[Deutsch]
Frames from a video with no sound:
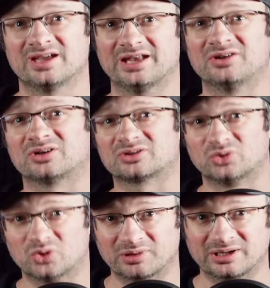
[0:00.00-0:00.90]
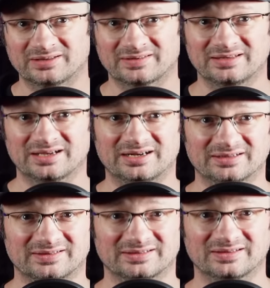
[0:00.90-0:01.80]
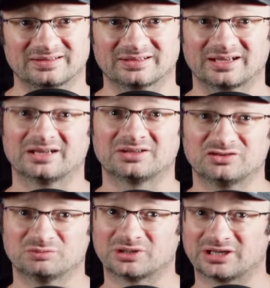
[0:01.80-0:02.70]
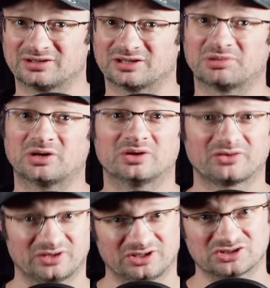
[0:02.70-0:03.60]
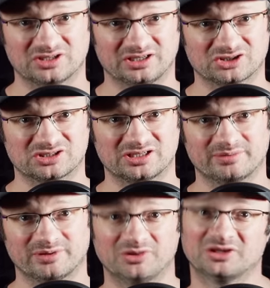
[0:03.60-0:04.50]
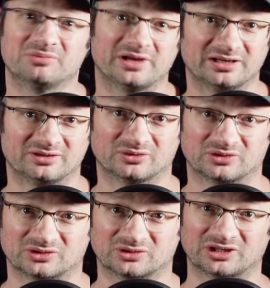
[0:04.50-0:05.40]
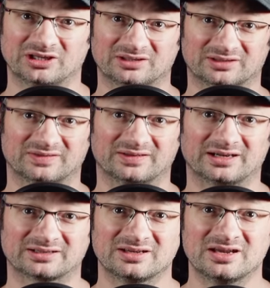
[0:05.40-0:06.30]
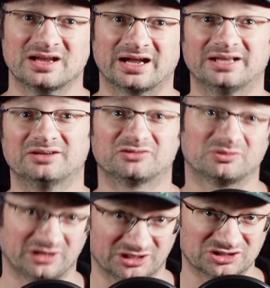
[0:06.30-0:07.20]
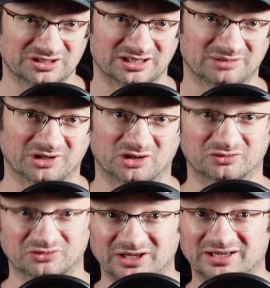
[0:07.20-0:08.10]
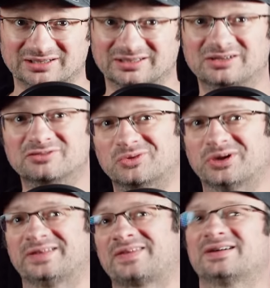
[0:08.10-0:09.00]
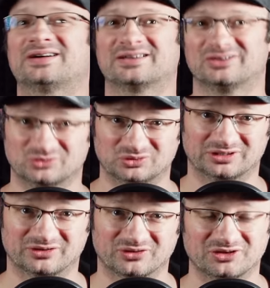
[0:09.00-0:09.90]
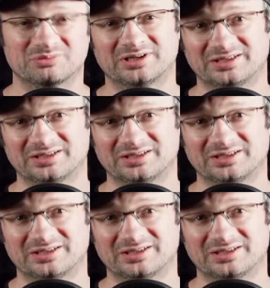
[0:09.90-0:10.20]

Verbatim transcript: Ende Oktober letzten Jahres hat sich ein relativ bekannter Powerstation-Hersteller bei mir gemeldet oder konkreter gesagt, eine vom Hersteller beauftragte Influencer-Agentur, also nicht mal